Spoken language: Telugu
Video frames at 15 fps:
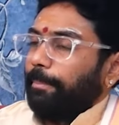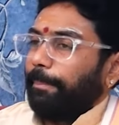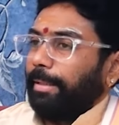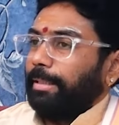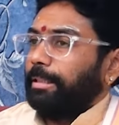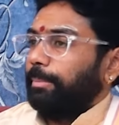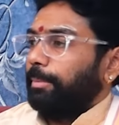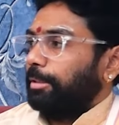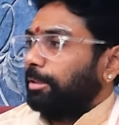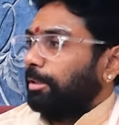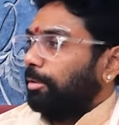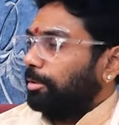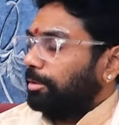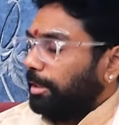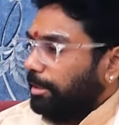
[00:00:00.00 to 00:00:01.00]
పంచమ
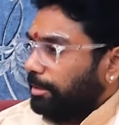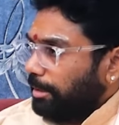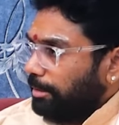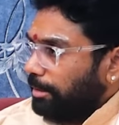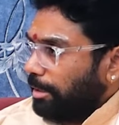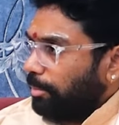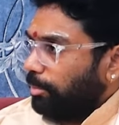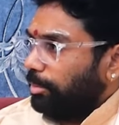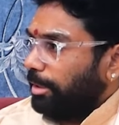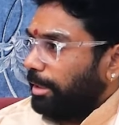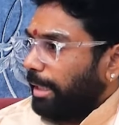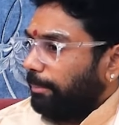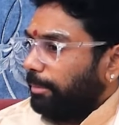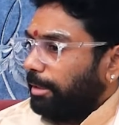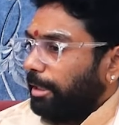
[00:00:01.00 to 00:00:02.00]
స్థలంలో శని సంచారం ఉంది
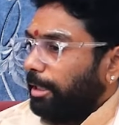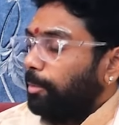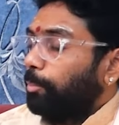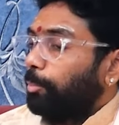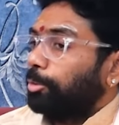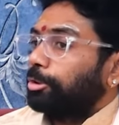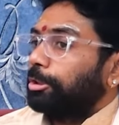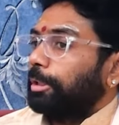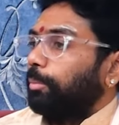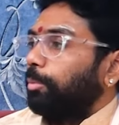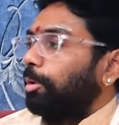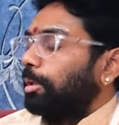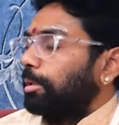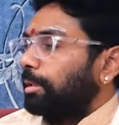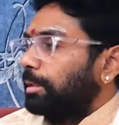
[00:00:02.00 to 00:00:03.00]
కాబట్టి పుత్ర
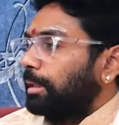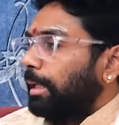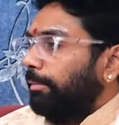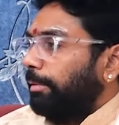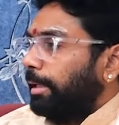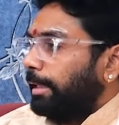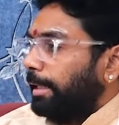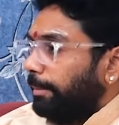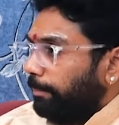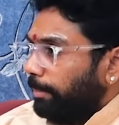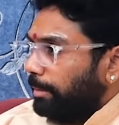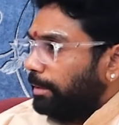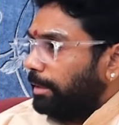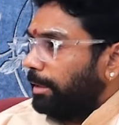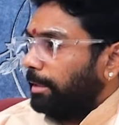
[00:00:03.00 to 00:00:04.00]
మూలకంగా వీళ్ళకి
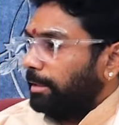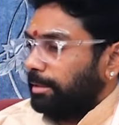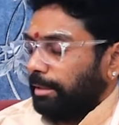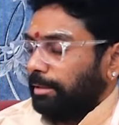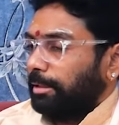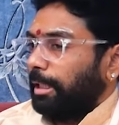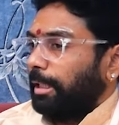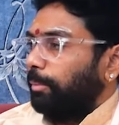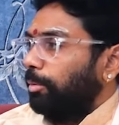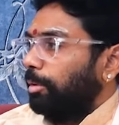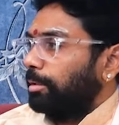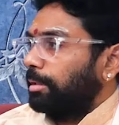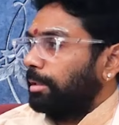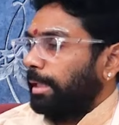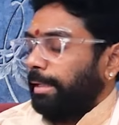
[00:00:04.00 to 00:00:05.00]
ఇబ్బంది సంతాన
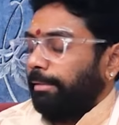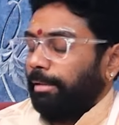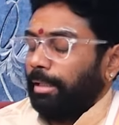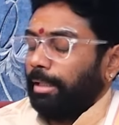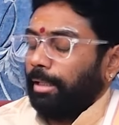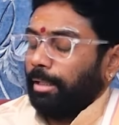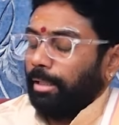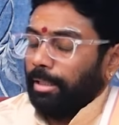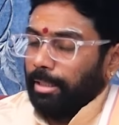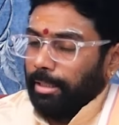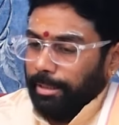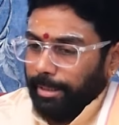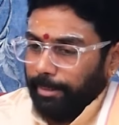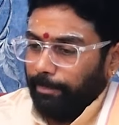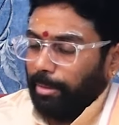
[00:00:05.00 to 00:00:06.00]
మూలకంగా ఏవైనా
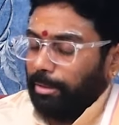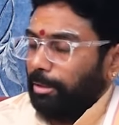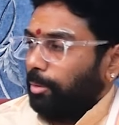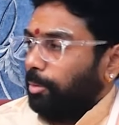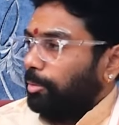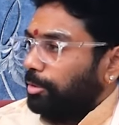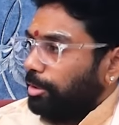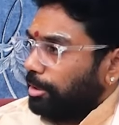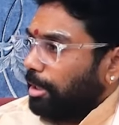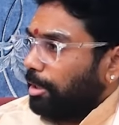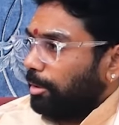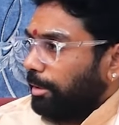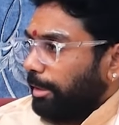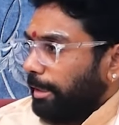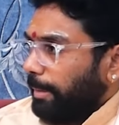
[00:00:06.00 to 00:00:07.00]
ఇబ్బందులు
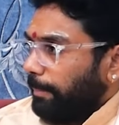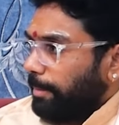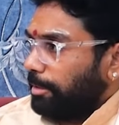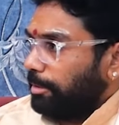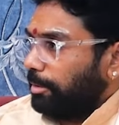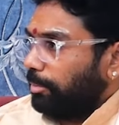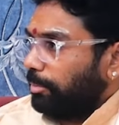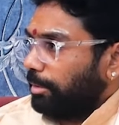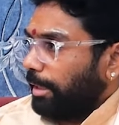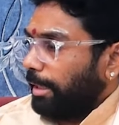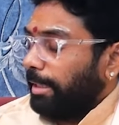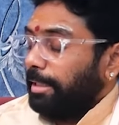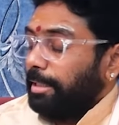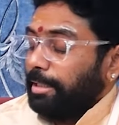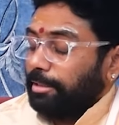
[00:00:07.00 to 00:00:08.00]
చికాకులు కలిగే పరిస్థితులు
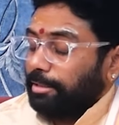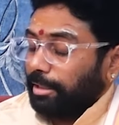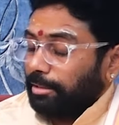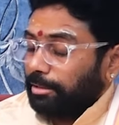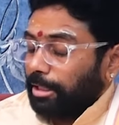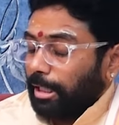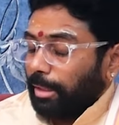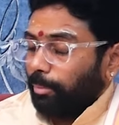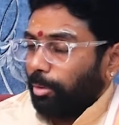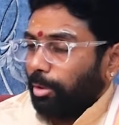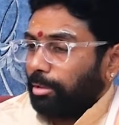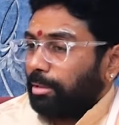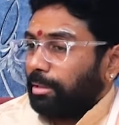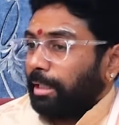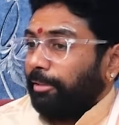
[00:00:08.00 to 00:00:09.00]
ఉంటాయి సంతాన
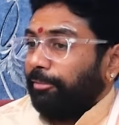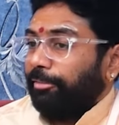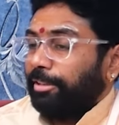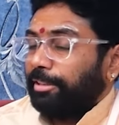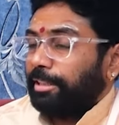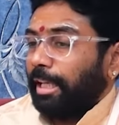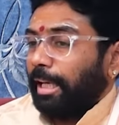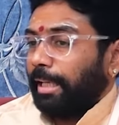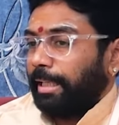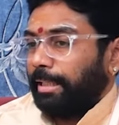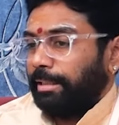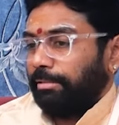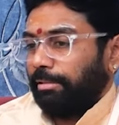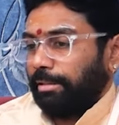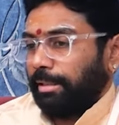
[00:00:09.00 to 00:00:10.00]
మూలకంగా
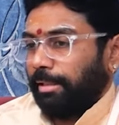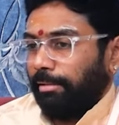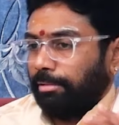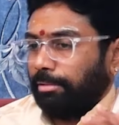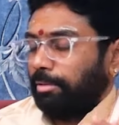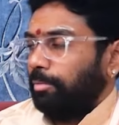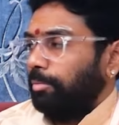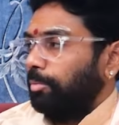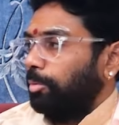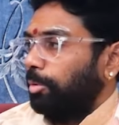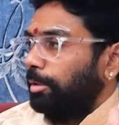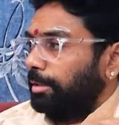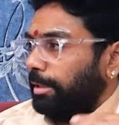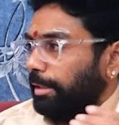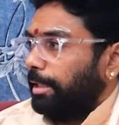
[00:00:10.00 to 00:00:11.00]
విచారించవలసిన అవసరం
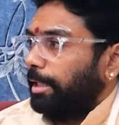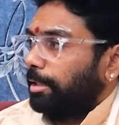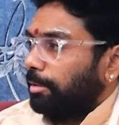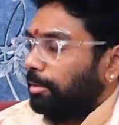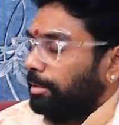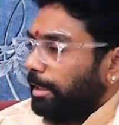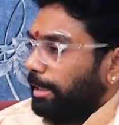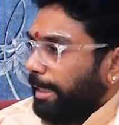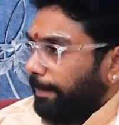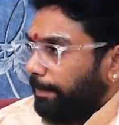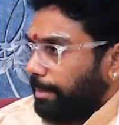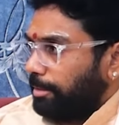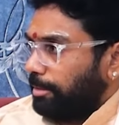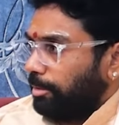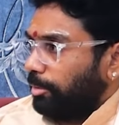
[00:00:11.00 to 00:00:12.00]
కొన్ని సంఘటనలు జరిగే
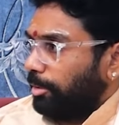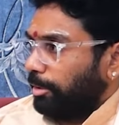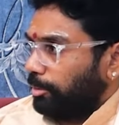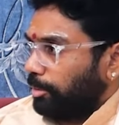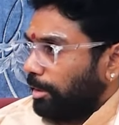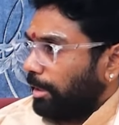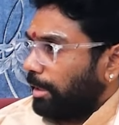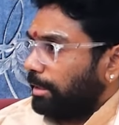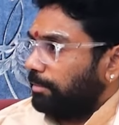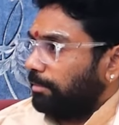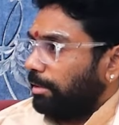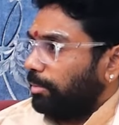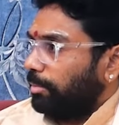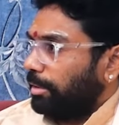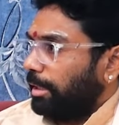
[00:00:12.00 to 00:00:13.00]
పరిస్థితులు కూడా తులారాశి
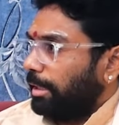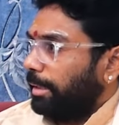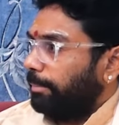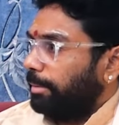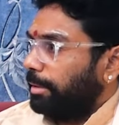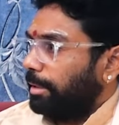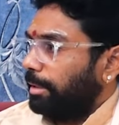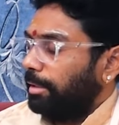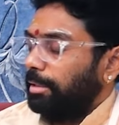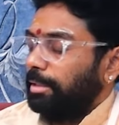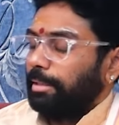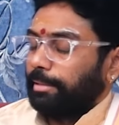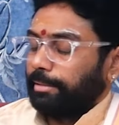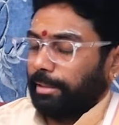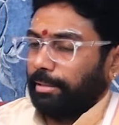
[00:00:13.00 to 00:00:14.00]
వరకు ఉంటాయి కాబట్టి
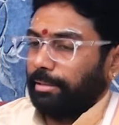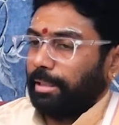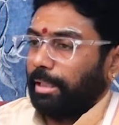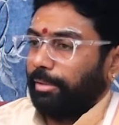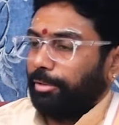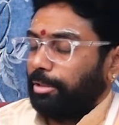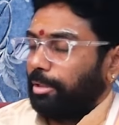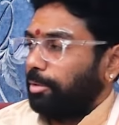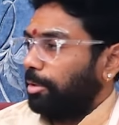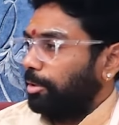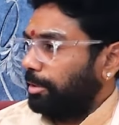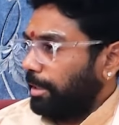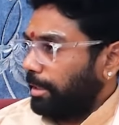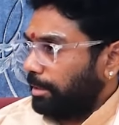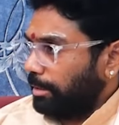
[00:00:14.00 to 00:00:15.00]
సంతాన విషయంలో కూడా
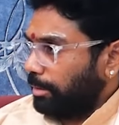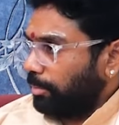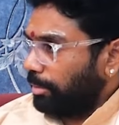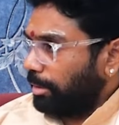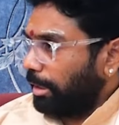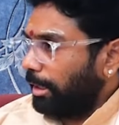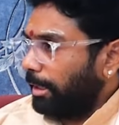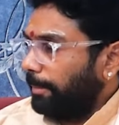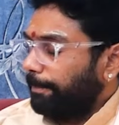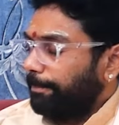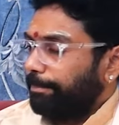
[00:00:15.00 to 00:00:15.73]
జాగ్రత్తగా ఉండాలి